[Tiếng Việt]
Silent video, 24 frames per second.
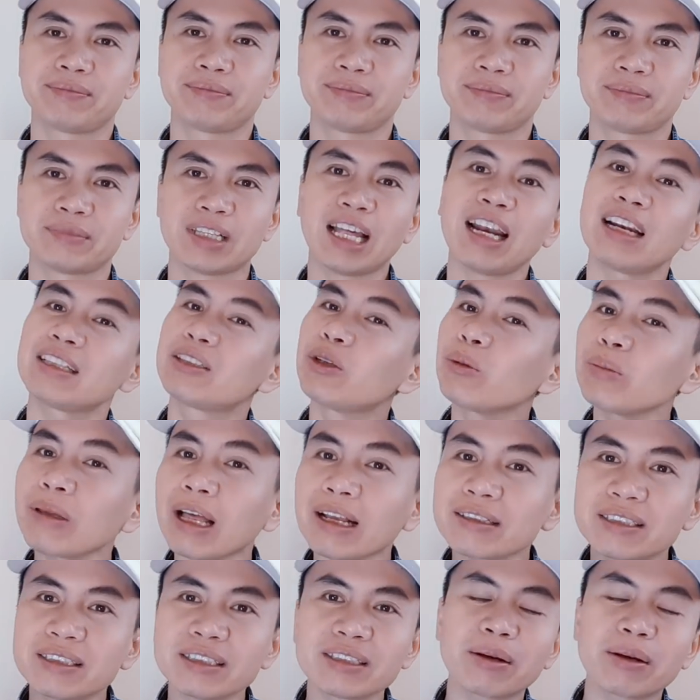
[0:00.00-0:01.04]
đó là chúng
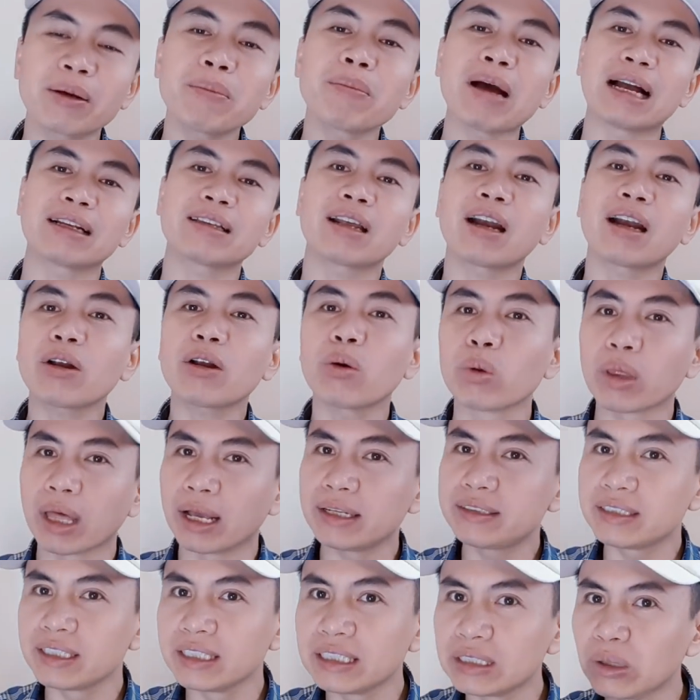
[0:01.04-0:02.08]
ta chỉ cái bảng giao đất cụ
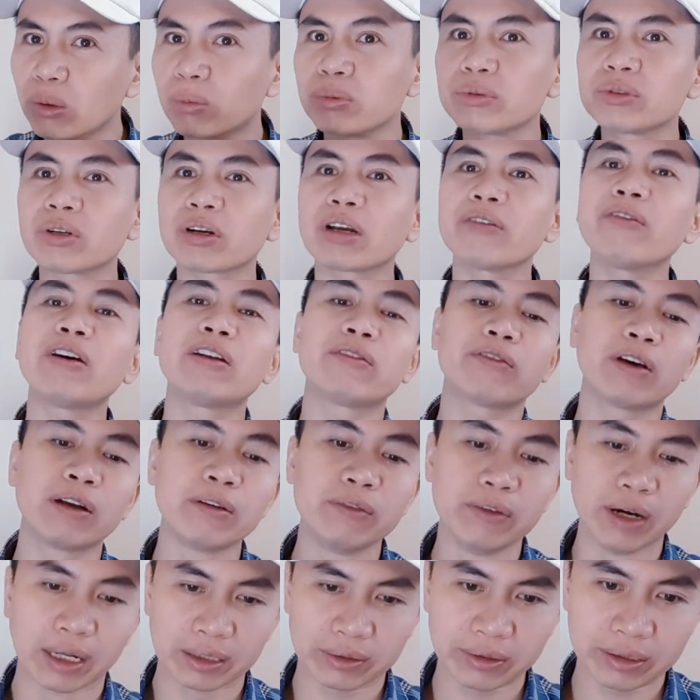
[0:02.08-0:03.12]
thể chỉ dùng cho cái phần
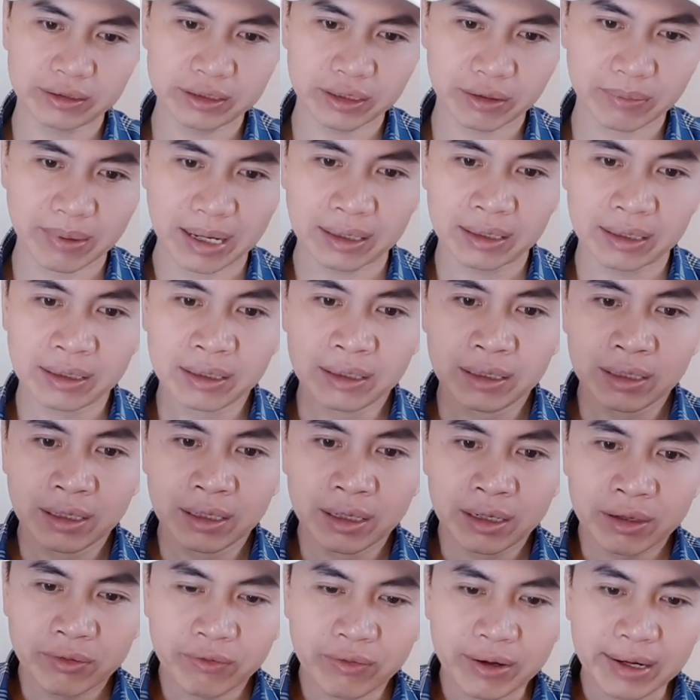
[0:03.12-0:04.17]
phần vượt thôi anh chị các bạn
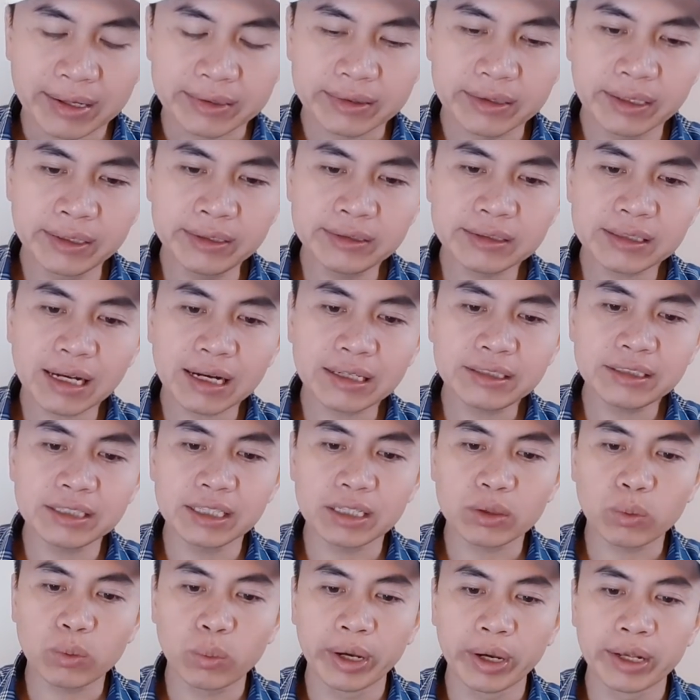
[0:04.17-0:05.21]
và tính giá
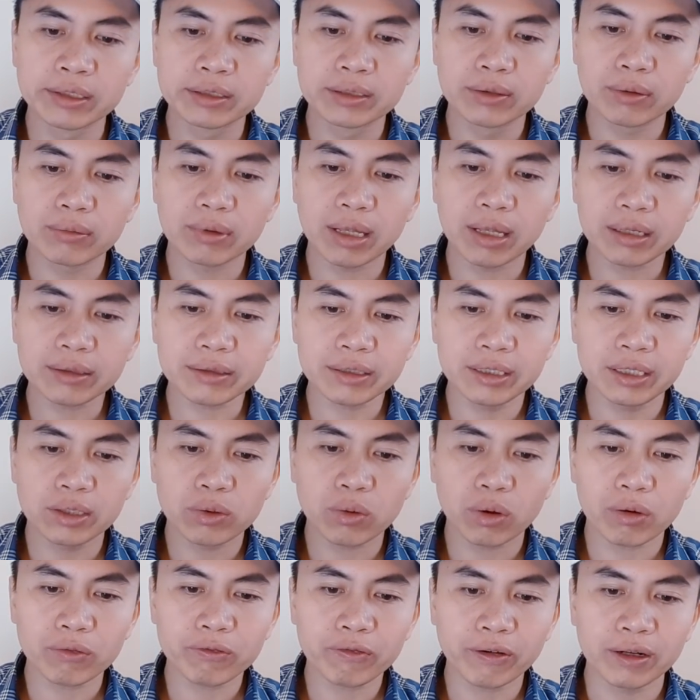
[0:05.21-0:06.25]
trị quyền sử dụng đất khi
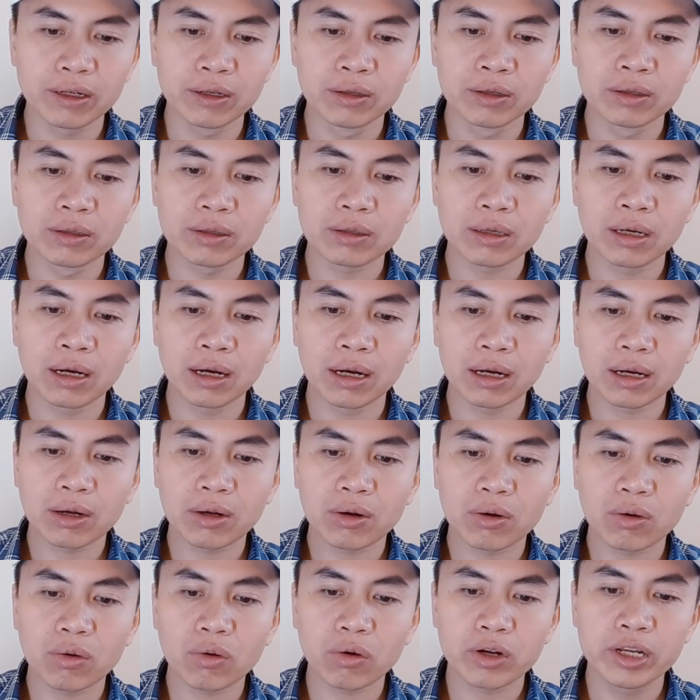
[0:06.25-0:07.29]
có phần
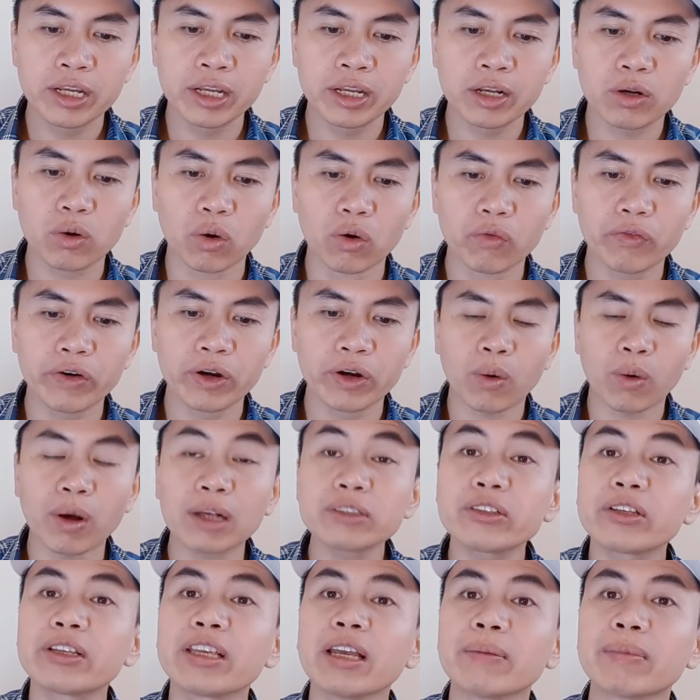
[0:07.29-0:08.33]
uh, khi cổ phần
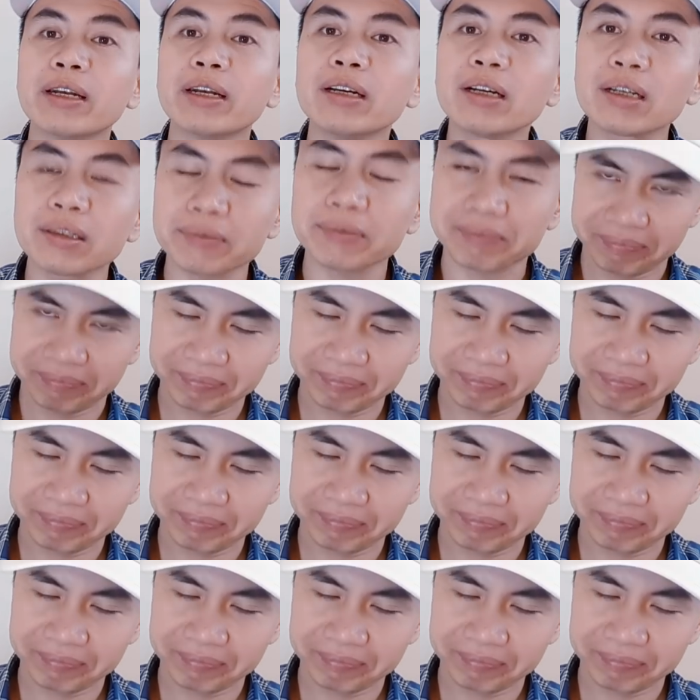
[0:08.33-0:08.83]
doanh nghiệp nhà nước